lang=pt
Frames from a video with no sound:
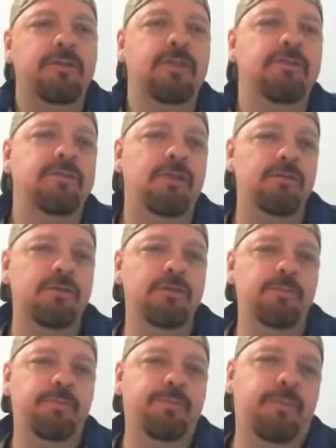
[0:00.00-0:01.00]
O Exército dos Estados
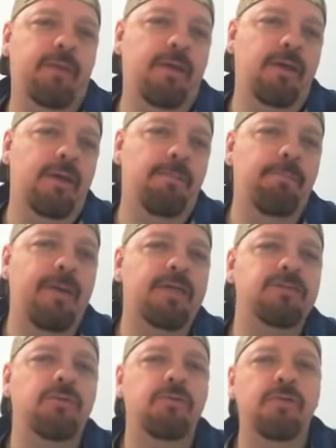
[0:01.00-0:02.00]
Unidos é,
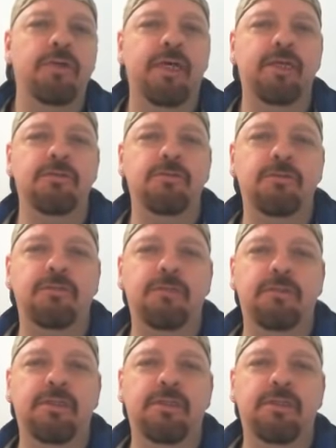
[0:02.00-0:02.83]
pede ao Congresso